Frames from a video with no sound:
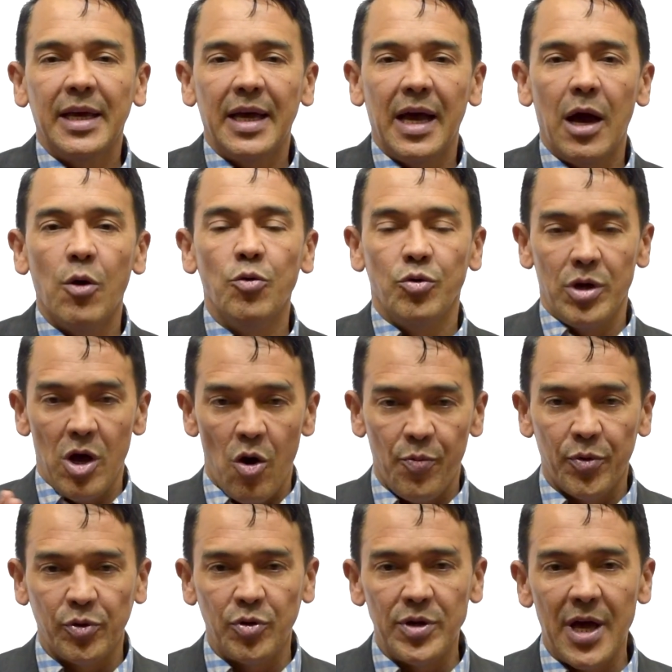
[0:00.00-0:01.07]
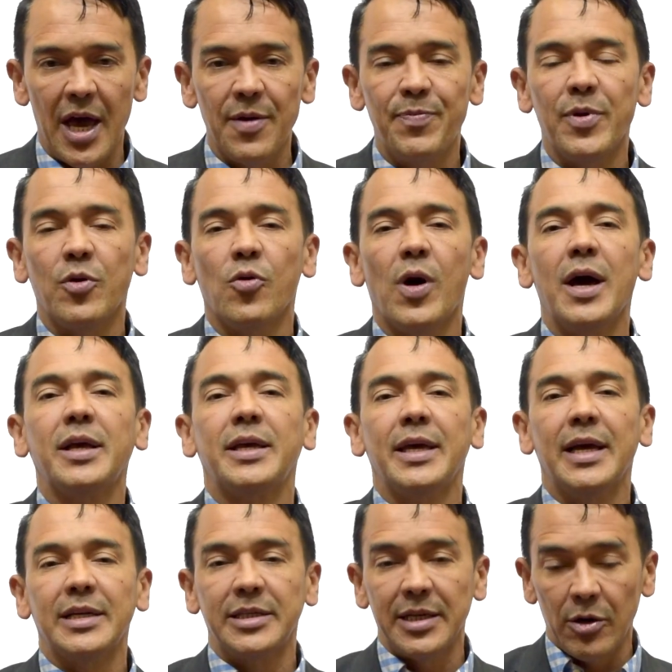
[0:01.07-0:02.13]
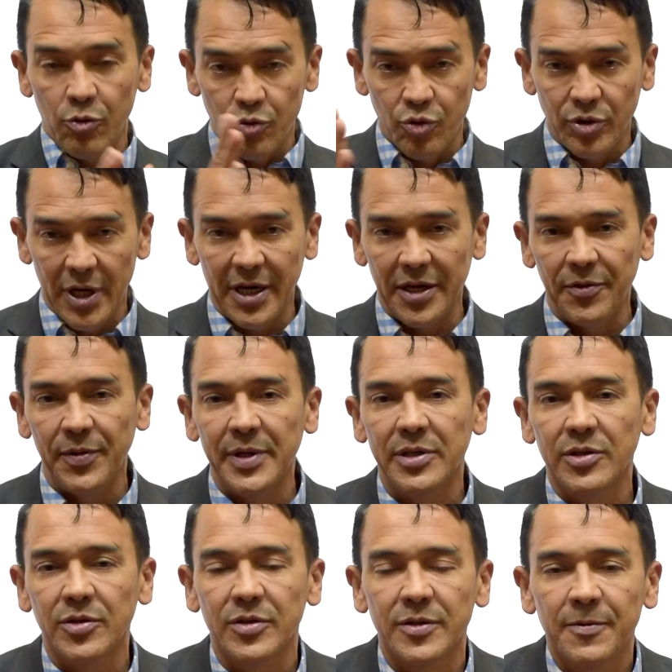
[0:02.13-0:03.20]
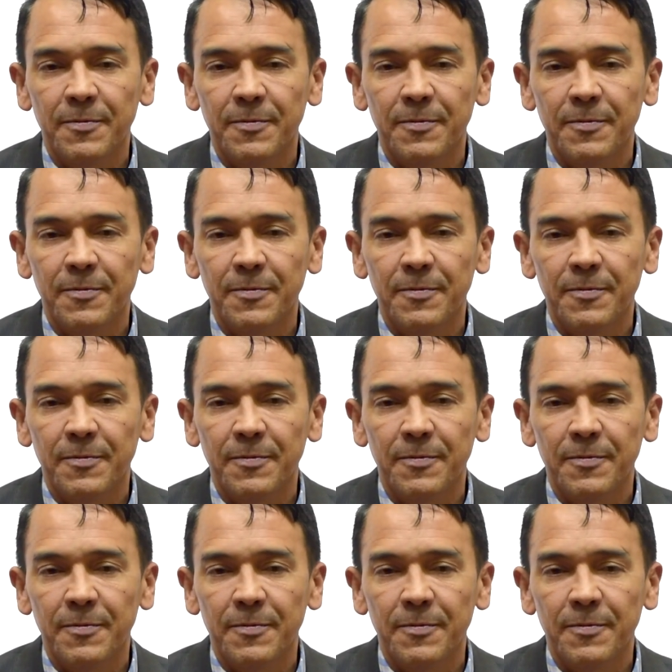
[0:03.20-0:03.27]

a uno le da oportunidades, pero hay que hacer algunos sacrificios.